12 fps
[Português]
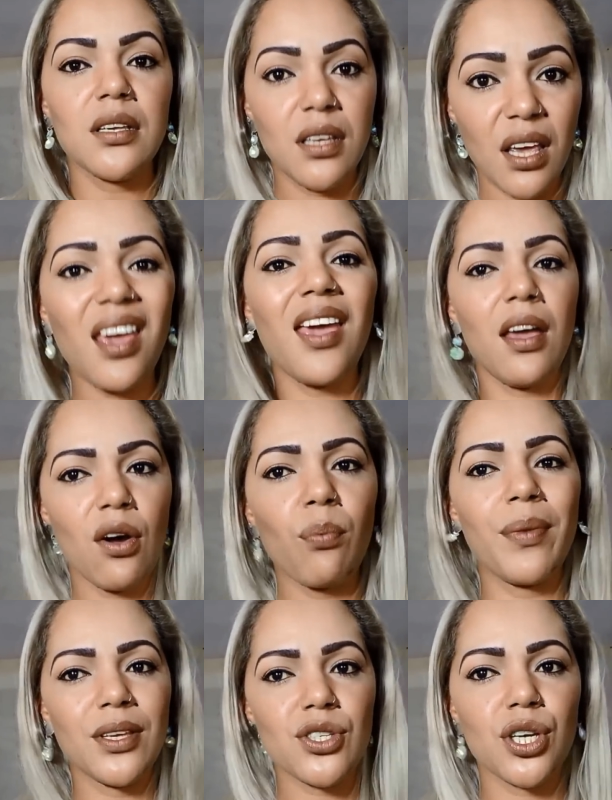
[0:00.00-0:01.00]
que
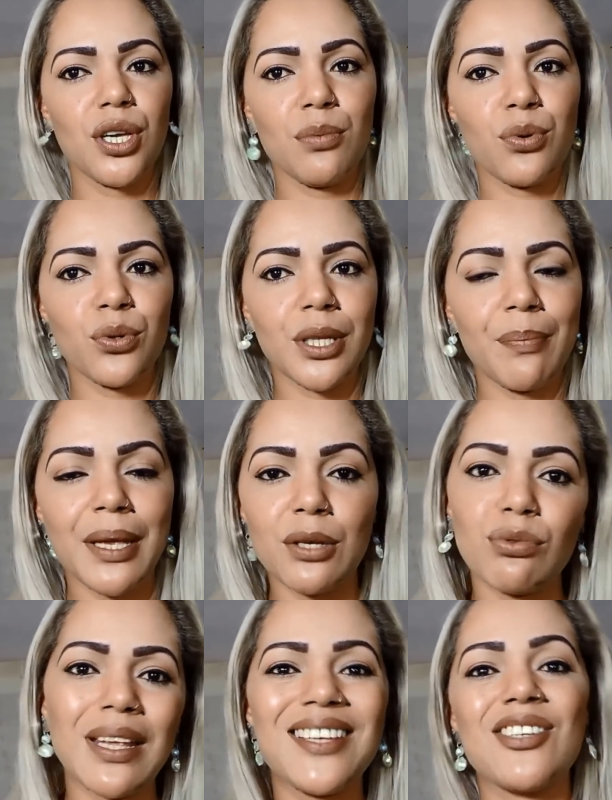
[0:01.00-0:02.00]
realmente quebrou, também
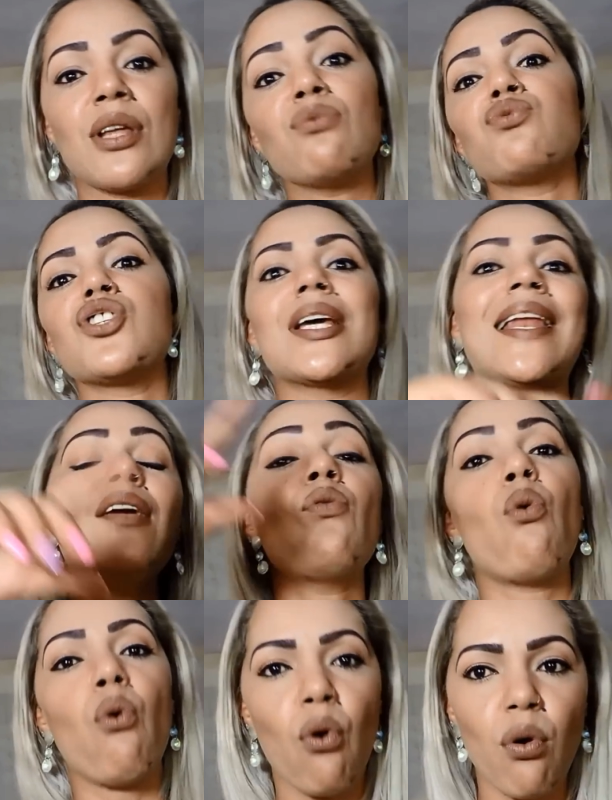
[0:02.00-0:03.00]
não, tem, não tinha nem
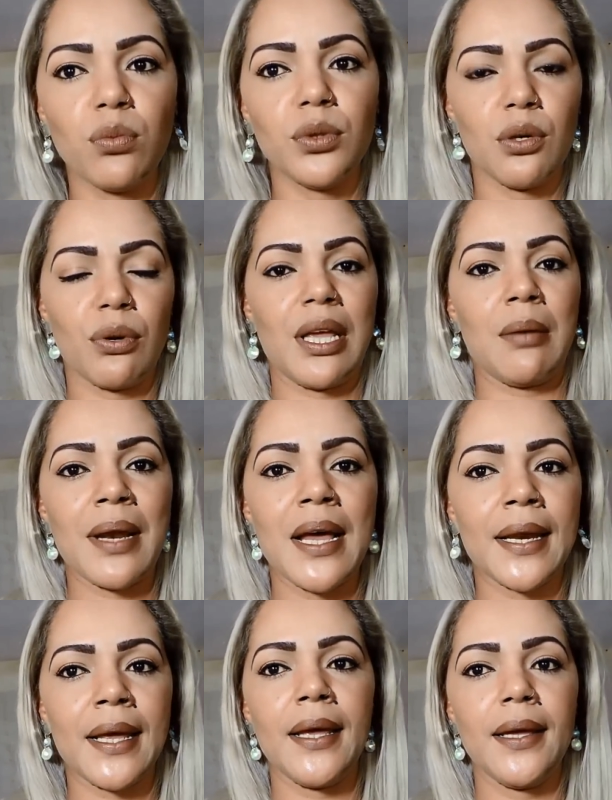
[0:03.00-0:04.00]
como não
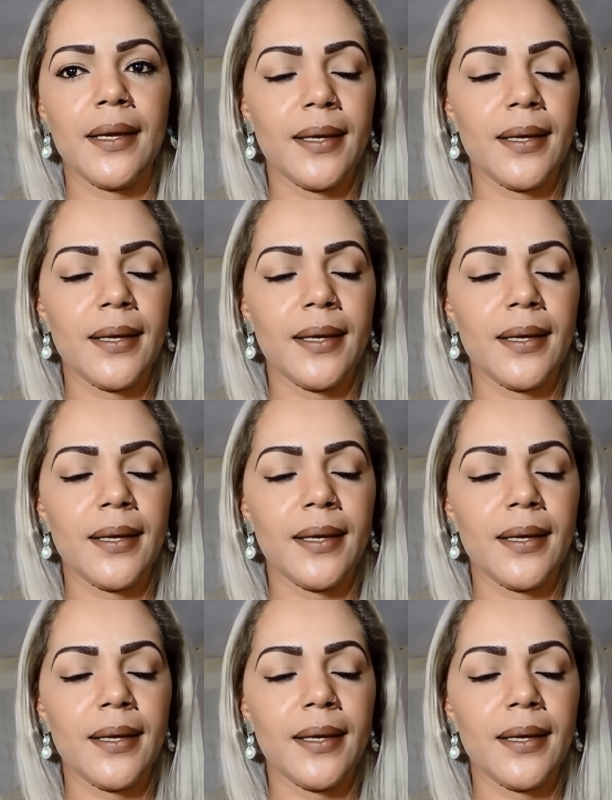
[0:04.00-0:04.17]
quebrar, né?